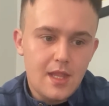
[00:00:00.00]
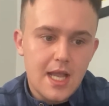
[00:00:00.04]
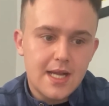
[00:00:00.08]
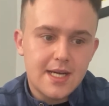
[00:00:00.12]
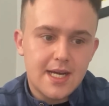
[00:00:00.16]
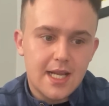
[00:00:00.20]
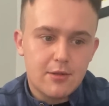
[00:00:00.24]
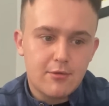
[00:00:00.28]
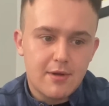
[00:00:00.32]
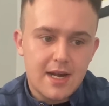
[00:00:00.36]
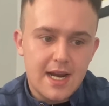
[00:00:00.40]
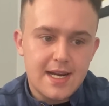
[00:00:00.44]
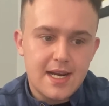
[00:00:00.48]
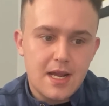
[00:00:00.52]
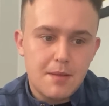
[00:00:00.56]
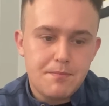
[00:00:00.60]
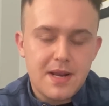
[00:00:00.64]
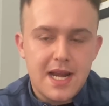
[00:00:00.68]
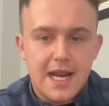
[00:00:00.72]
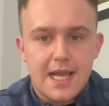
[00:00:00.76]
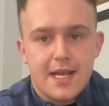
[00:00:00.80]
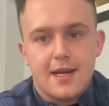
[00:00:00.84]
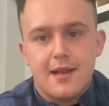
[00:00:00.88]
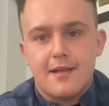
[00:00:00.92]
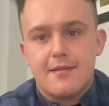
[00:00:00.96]
Naturalna
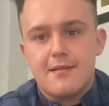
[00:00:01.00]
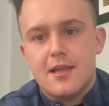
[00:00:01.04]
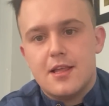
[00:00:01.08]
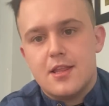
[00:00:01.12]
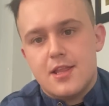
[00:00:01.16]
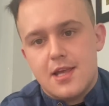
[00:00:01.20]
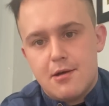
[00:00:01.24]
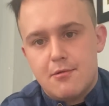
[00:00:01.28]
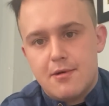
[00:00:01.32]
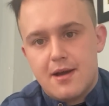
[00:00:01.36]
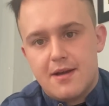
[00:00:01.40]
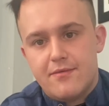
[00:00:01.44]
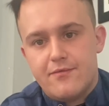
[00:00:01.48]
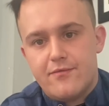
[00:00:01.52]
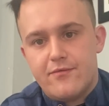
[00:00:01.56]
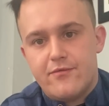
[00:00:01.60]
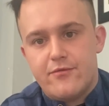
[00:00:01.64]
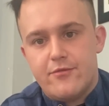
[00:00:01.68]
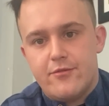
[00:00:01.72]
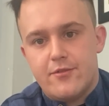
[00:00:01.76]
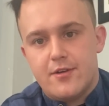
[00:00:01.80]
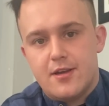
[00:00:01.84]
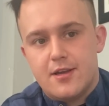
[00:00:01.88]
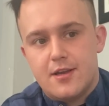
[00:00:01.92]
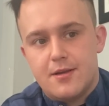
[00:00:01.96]
pielęgnacja działa
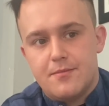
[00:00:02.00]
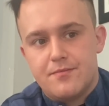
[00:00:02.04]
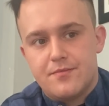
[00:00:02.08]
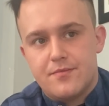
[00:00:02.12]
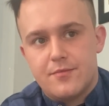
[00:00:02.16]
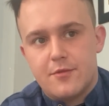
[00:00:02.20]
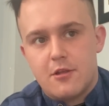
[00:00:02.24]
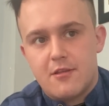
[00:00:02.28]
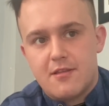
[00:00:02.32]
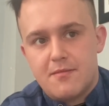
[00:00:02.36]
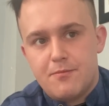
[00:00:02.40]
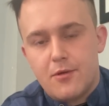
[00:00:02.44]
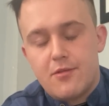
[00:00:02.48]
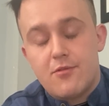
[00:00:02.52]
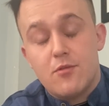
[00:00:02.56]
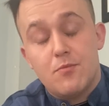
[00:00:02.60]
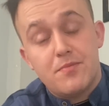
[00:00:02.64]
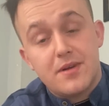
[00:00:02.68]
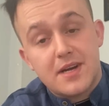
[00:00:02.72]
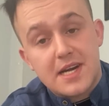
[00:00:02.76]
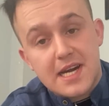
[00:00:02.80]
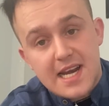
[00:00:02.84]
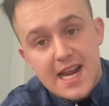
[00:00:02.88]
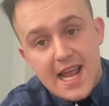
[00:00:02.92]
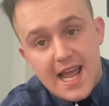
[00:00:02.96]
w um, sposób
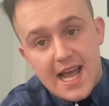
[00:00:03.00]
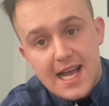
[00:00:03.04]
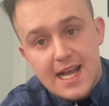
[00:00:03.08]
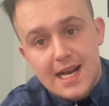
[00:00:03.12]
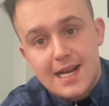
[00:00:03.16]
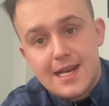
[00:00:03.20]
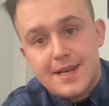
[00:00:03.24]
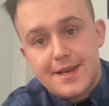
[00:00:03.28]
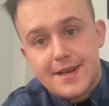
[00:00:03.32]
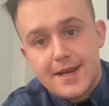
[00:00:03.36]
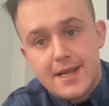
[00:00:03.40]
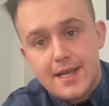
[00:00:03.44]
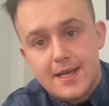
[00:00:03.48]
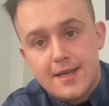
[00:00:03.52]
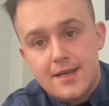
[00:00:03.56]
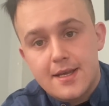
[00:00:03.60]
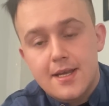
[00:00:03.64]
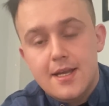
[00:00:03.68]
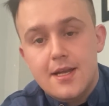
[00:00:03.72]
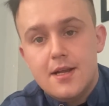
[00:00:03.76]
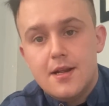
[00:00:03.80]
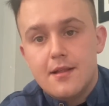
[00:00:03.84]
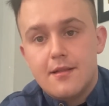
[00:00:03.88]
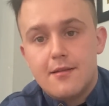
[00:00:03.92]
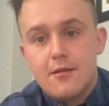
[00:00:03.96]
realny.
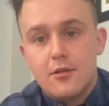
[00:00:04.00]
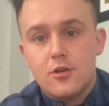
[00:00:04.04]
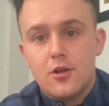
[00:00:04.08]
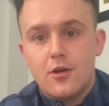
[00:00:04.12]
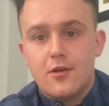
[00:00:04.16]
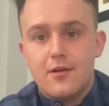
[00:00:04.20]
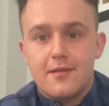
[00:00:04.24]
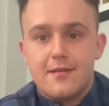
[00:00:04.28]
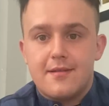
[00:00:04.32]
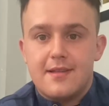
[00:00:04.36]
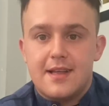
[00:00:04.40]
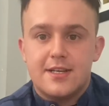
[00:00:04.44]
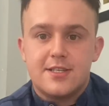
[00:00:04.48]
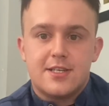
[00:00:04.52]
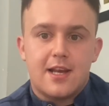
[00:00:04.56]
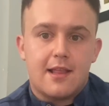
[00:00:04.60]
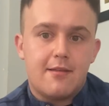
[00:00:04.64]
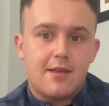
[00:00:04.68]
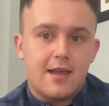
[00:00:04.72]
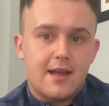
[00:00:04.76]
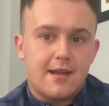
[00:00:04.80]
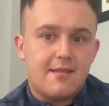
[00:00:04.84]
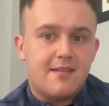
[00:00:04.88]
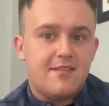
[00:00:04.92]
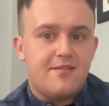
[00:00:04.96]
Co to oznacza,
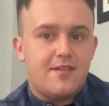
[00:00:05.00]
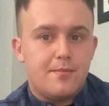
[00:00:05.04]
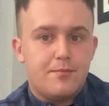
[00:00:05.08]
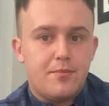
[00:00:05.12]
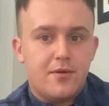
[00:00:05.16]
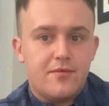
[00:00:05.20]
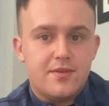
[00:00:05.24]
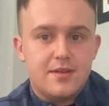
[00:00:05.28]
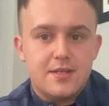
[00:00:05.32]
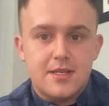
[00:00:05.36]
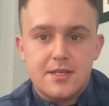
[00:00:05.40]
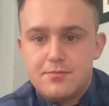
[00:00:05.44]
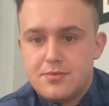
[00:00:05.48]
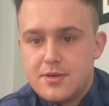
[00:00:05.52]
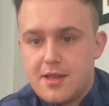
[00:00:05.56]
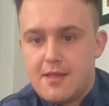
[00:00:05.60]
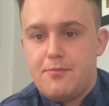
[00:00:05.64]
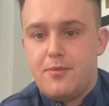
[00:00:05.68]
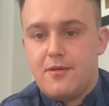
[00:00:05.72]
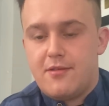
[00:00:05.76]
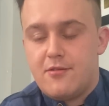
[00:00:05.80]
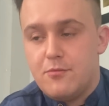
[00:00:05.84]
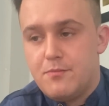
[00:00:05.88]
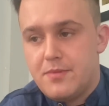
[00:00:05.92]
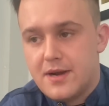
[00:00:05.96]
co ja chcę Wam powiedzieć przez
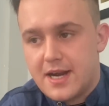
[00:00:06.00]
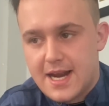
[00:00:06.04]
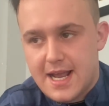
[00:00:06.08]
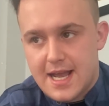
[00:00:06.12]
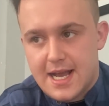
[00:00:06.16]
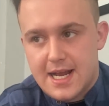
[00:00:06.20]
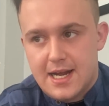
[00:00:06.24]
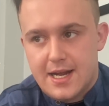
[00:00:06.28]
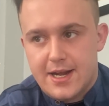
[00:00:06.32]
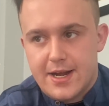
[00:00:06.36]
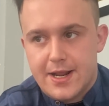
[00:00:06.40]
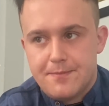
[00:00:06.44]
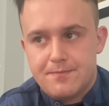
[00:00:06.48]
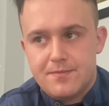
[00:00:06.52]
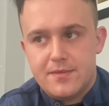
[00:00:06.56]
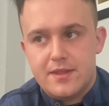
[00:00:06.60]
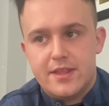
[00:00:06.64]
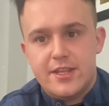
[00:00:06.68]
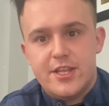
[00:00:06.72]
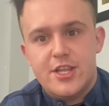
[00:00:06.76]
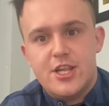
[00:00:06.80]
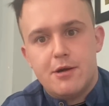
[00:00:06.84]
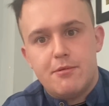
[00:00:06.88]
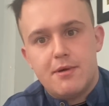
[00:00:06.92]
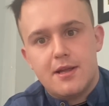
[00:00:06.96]
sposób realny?
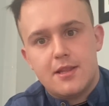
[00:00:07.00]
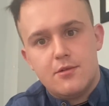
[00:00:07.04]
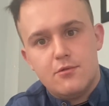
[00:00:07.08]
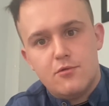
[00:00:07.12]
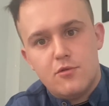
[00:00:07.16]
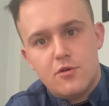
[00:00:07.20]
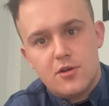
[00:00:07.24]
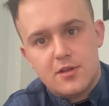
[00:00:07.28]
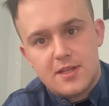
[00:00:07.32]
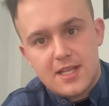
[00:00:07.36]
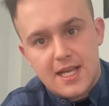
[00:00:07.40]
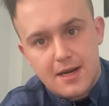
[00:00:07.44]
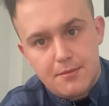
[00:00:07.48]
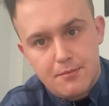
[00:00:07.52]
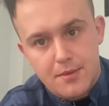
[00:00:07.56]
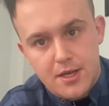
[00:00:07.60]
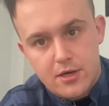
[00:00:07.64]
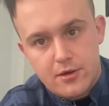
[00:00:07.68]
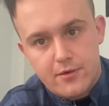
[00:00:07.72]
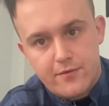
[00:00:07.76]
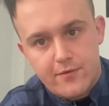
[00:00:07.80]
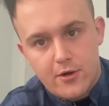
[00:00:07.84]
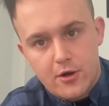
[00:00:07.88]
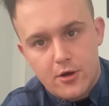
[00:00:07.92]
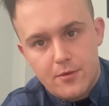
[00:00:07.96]
Działa
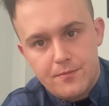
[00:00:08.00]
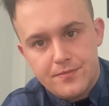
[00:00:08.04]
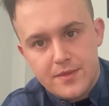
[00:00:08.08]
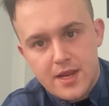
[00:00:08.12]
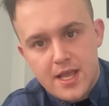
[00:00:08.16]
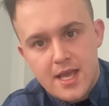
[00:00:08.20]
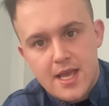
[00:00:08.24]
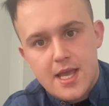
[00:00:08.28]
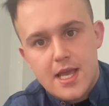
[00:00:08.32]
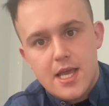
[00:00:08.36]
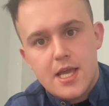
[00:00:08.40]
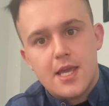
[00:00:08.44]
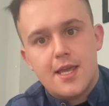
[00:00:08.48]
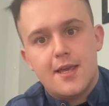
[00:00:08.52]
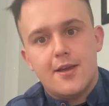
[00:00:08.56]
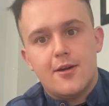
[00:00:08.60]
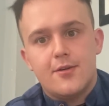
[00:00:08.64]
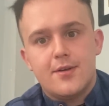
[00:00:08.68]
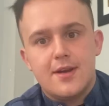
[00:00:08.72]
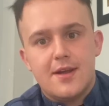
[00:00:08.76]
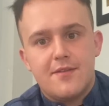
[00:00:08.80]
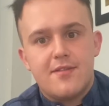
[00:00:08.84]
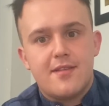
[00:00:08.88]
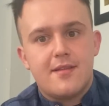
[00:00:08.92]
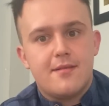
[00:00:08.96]
długoterminowo i
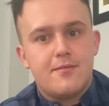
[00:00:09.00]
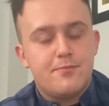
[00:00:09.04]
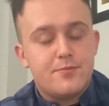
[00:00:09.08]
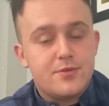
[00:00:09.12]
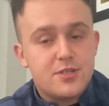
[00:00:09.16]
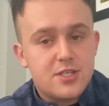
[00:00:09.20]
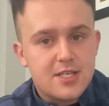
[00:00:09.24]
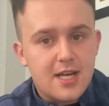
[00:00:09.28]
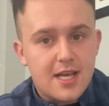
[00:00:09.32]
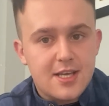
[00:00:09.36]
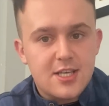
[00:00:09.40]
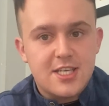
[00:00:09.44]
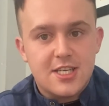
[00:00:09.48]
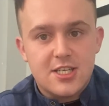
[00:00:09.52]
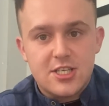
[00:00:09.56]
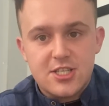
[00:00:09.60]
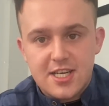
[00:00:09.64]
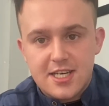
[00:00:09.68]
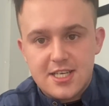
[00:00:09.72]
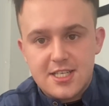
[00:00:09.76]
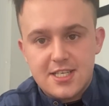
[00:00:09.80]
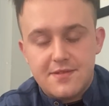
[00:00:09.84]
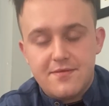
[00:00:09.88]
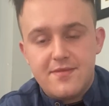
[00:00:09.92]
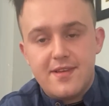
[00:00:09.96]
ona w czasie
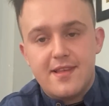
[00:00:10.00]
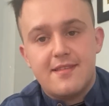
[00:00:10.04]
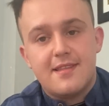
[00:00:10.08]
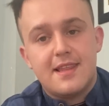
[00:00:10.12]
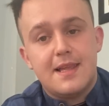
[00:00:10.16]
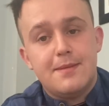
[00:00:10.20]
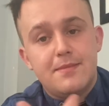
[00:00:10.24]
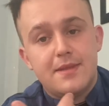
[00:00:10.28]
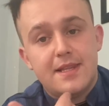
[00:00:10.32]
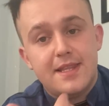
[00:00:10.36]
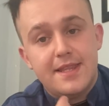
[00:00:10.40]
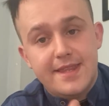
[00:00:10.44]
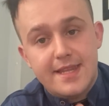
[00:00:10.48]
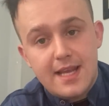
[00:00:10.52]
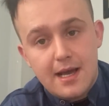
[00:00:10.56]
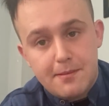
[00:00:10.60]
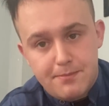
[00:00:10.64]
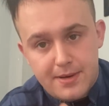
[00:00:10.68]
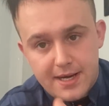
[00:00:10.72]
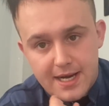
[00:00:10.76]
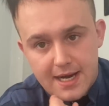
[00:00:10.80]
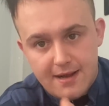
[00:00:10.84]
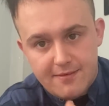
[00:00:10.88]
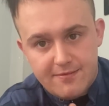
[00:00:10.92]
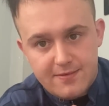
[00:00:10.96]
rzeczywistym
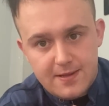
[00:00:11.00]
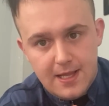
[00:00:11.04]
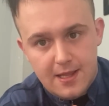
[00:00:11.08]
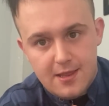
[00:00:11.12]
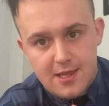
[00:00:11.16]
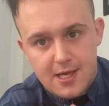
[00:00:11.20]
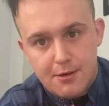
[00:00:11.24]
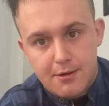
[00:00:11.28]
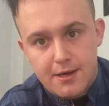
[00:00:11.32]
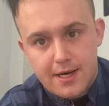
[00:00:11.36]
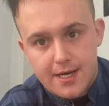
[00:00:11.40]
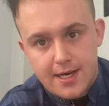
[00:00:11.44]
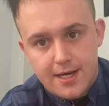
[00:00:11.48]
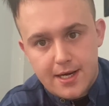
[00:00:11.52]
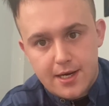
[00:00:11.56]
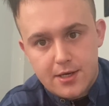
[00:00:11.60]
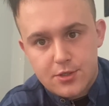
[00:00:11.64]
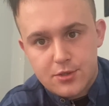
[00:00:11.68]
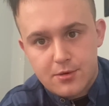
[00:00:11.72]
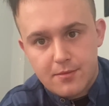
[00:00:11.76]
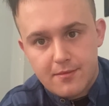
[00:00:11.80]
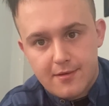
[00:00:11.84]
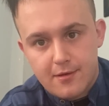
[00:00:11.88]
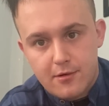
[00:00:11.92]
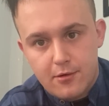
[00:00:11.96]
naprawdę działa na
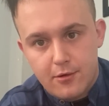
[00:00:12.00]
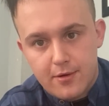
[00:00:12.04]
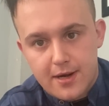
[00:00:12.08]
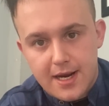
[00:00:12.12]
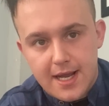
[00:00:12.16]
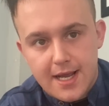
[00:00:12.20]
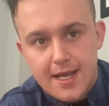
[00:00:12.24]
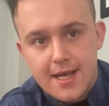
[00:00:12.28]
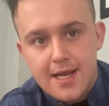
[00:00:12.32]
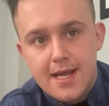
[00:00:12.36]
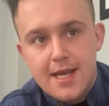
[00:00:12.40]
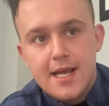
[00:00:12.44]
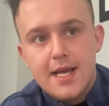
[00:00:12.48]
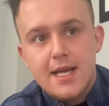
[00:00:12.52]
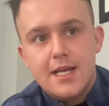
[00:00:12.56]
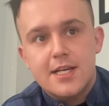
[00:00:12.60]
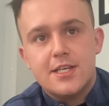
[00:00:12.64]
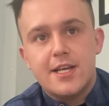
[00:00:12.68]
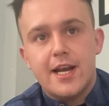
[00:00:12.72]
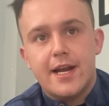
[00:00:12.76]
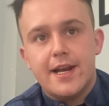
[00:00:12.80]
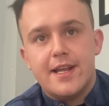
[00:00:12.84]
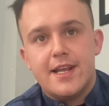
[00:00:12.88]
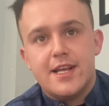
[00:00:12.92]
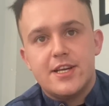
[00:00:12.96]
naszą skórę.
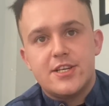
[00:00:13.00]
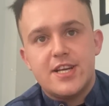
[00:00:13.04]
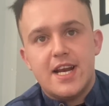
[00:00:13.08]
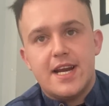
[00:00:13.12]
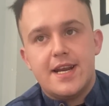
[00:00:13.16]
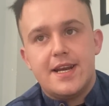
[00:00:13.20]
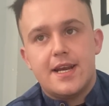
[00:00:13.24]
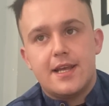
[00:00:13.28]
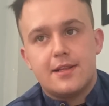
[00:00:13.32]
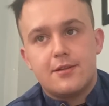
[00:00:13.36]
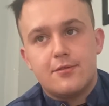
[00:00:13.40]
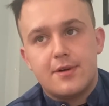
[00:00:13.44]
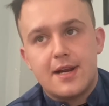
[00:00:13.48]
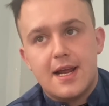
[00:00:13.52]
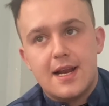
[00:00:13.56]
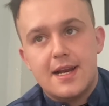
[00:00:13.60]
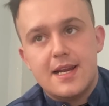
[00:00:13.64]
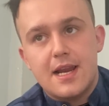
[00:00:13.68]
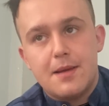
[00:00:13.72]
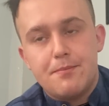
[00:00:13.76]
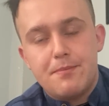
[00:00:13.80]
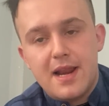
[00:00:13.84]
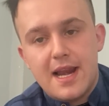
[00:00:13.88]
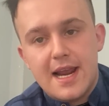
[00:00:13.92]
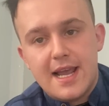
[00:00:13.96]
Czyli jeżeli
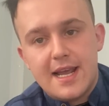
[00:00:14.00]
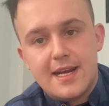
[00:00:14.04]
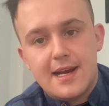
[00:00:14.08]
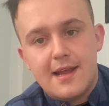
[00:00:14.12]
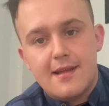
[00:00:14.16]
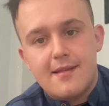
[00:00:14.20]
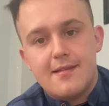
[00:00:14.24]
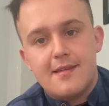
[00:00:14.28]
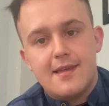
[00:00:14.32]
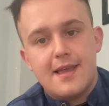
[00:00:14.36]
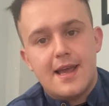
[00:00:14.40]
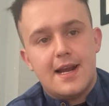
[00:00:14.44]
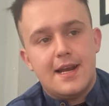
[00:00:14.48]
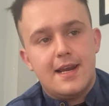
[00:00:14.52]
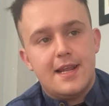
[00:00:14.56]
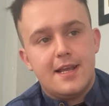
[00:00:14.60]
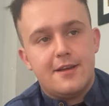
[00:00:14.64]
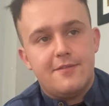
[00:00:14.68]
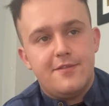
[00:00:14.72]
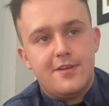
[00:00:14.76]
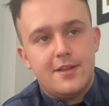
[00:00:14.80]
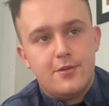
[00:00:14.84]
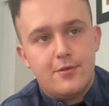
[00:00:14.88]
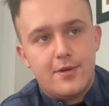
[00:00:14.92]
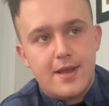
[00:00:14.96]
naturalna pielęgnacja
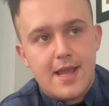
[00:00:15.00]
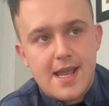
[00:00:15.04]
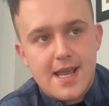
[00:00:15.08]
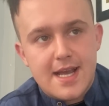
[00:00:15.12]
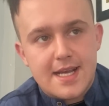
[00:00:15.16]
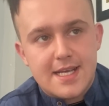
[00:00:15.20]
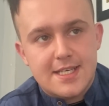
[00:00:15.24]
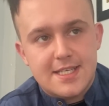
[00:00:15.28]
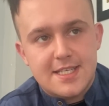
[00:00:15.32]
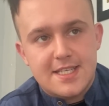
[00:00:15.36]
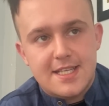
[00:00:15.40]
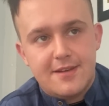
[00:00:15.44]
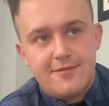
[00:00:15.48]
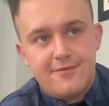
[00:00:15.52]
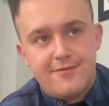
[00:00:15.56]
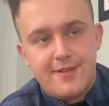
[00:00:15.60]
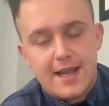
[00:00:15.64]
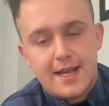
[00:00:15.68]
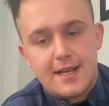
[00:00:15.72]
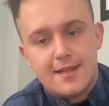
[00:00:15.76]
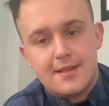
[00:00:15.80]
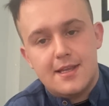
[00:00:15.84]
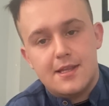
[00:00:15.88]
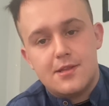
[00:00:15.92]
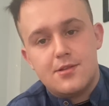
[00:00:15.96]
likwiduje jakieś
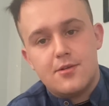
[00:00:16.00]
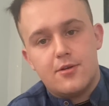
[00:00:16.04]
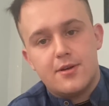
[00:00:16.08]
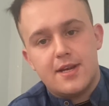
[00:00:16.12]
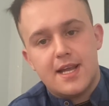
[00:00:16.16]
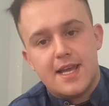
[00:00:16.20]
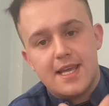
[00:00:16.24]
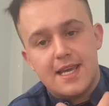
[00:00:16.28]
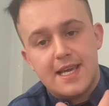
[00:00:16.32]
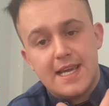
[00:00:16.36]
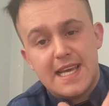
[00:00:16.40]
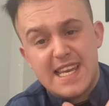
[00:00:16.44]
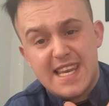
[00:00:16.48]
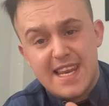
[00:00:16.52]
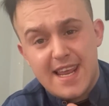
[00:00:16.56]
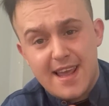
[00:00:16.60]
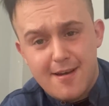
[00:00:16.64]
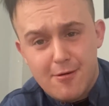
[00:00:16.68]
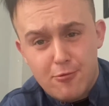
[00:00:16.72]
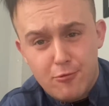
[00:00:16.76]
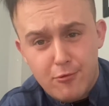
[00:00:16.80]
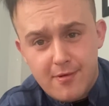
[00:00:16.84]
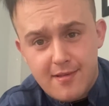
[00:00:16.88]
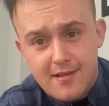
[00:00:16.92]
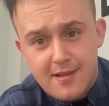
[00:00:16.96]
defekty, to ona ich
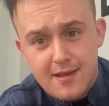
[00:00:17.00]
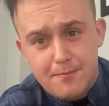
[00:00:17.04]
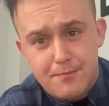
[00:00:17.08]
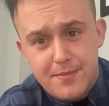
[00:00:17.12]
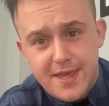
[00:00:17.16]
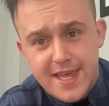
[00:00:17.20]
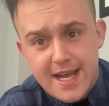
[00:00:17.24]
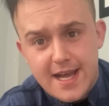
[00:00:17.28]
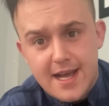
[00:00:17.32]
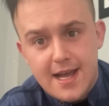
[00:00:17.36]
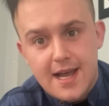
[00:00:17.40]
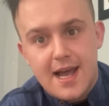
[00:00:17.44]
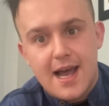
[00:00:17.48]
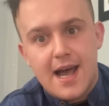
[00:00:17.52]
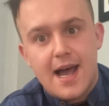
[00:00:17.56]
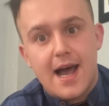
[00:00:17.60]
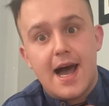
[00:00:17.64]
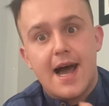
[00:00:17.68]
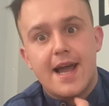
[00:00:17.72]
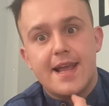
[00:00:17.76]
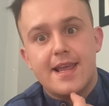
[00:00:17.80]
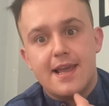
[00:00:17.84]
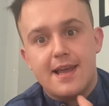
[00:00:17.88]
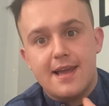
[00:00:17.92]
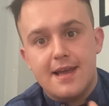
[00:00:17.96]
nie usypia,
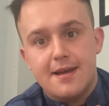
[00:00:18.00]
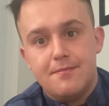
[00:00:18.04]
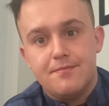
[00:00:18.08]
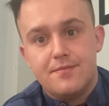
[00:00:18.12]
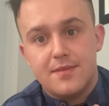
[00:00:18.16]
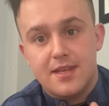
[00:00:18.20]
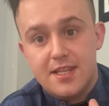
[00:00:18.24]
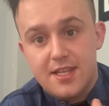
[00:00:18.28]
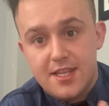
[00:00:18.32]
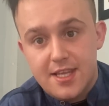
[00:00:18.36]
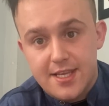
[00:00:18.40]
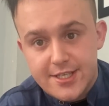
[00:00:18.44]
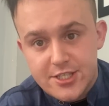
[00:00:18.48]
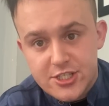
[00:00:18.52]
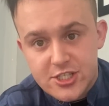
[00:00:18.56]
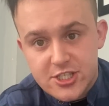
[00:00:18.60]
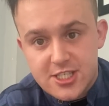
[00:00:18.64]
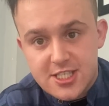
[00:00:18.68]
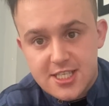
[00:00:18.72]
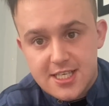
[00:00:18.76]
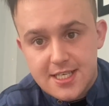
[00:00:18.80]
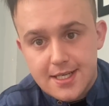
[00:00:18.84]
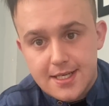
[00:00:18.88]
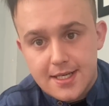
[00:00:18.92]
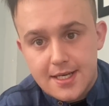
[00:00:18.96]
a je
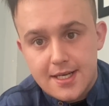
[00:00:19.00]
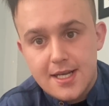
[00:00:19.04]
niszczy.